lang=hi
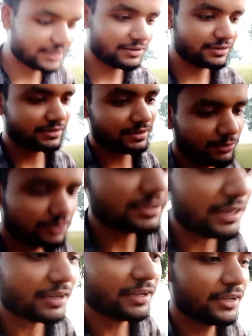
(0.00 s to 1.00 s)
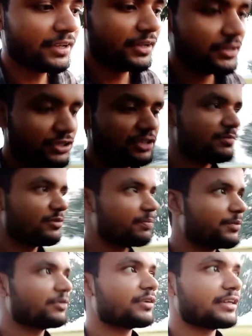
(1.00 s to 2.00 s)
बनता है और इसका बहुत सारा
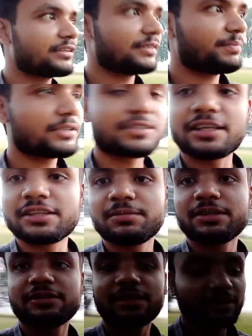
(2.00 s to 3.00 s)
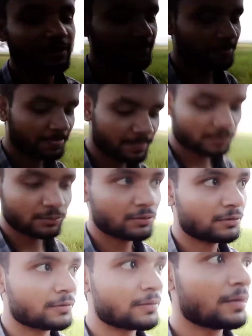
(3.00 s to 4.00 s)
चीज़ में उपयोग रहता है प्रसादी बनता है
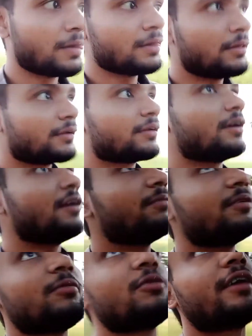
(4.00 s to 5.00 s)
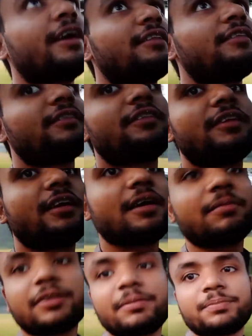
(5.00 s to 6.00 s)
तो गांव में हम लोग आए थे
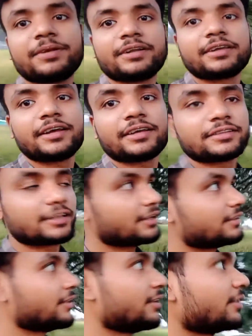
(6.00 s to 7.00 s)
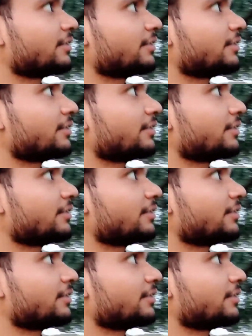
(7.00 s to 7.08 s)
तो इधर आम का पेड़ का एक देखे